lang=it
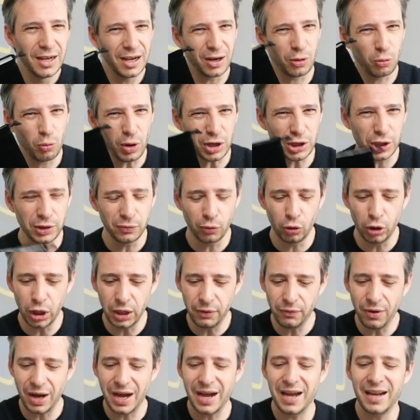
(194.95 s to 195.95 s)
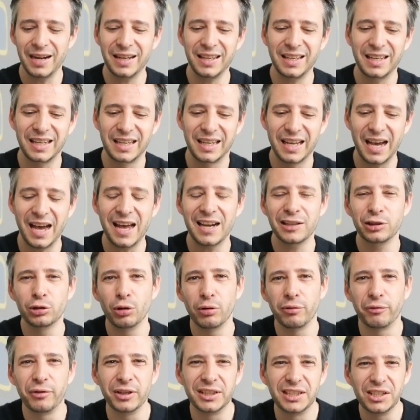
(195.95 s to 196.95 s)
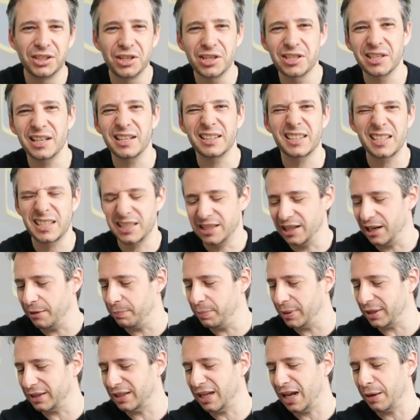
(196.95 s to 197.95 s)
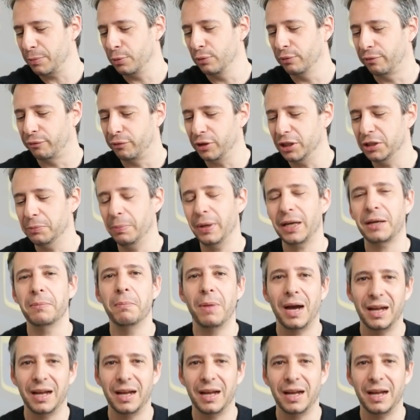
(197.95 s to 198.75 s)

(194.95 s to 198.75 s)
Eh, qua ci voleva Riccardo, il feticista delle tastiere, per darmi un feedback,